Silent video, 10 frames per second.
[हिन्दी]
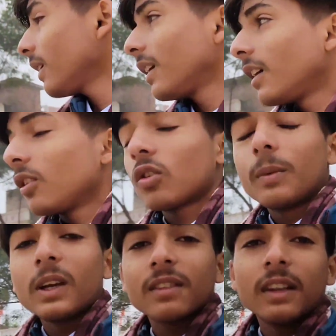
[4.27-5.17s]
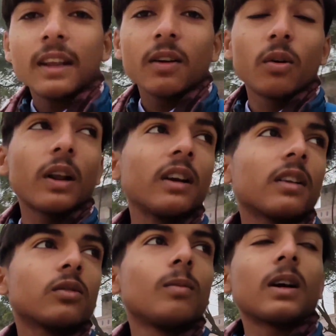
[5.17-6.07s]
में तो अभी का सीन है कि हो रहे
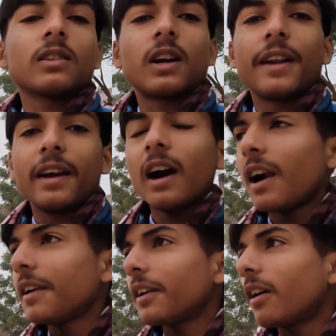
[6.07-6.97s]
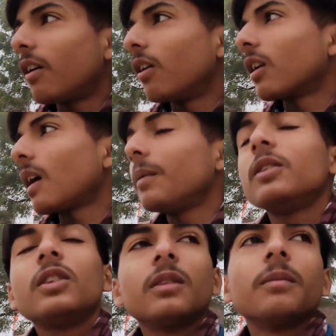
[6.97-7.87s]
हैं कि सुबह के साढ़े आठ और
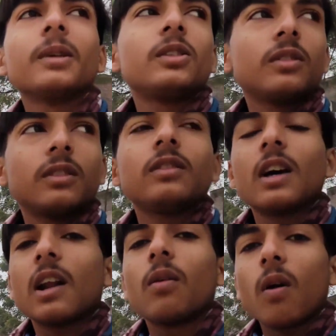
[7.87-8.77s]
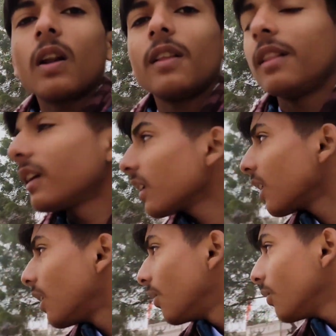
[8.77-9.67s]
अभी जो मैं जा रहा हूँ कॉलेज
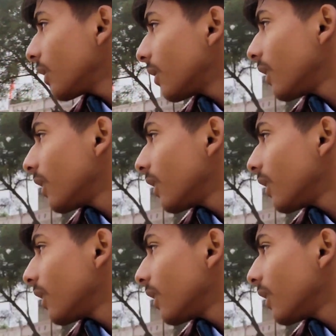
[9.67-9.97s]
निकल रहा हूँ